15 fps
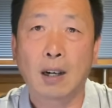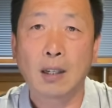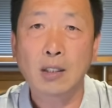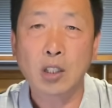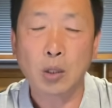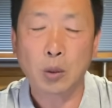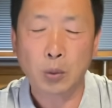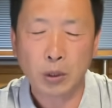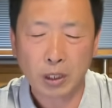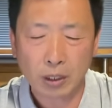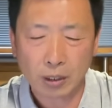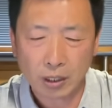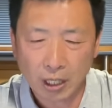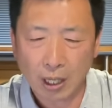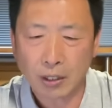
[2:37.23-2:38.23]
就
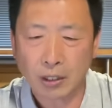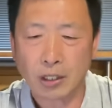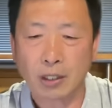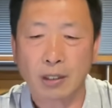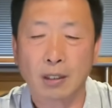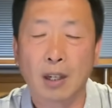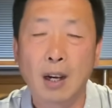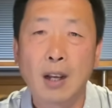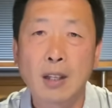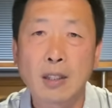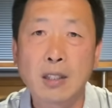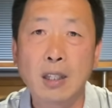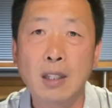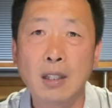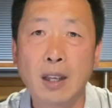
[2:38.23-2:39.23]
是现实。
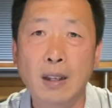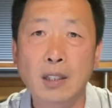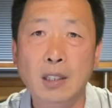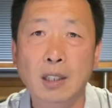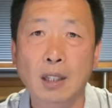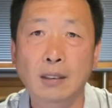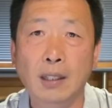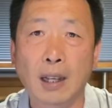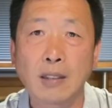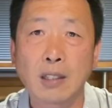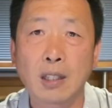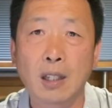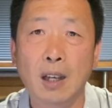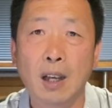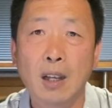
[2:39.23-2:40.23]
今年的圣诞
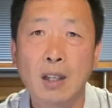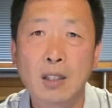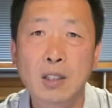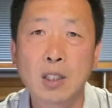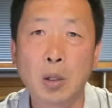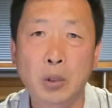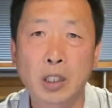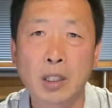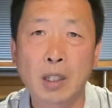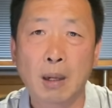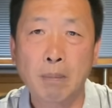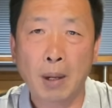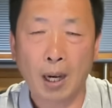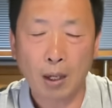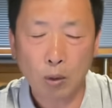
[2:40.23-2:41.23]
节就是这
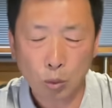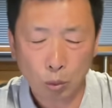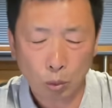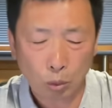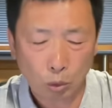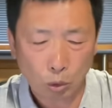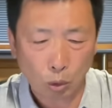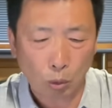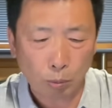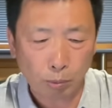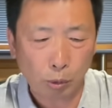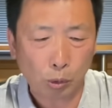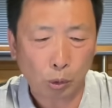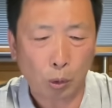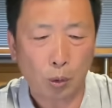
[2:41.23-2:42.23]
么与众
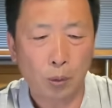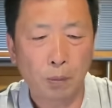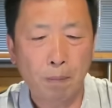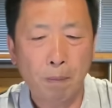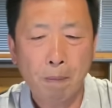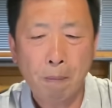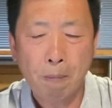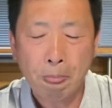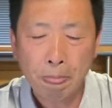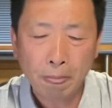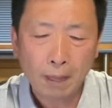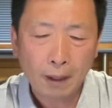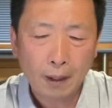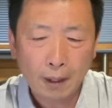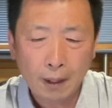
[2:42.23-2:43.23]
不同。
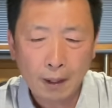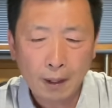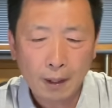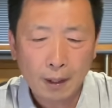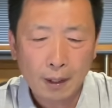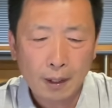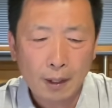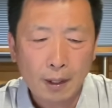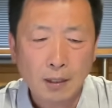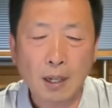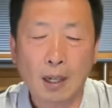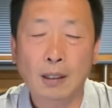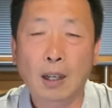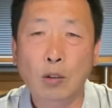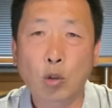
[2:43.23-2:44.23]

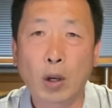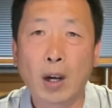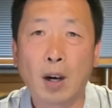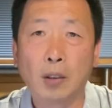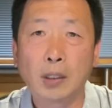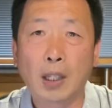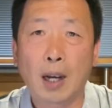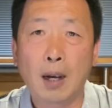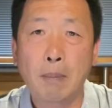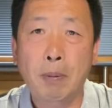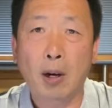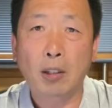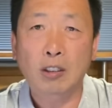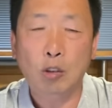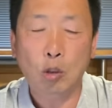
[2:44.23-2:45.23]
讲到最后呢，
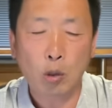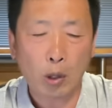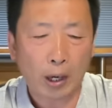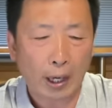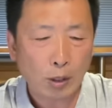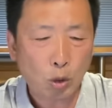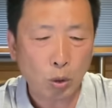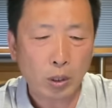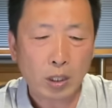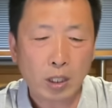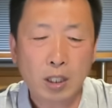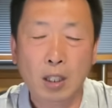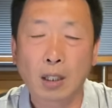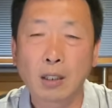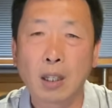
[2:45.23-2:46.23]
鲍里斯·约翰逊
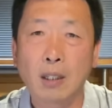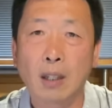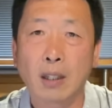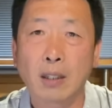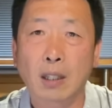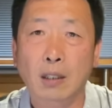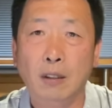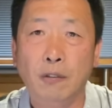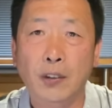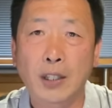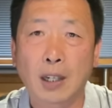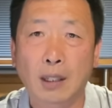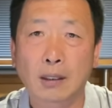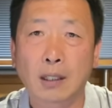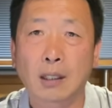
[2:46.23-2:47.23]
声音呢也是非
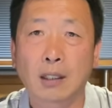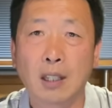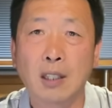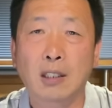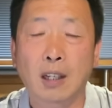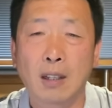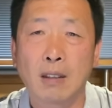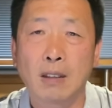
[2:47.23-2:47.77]
常的低沉，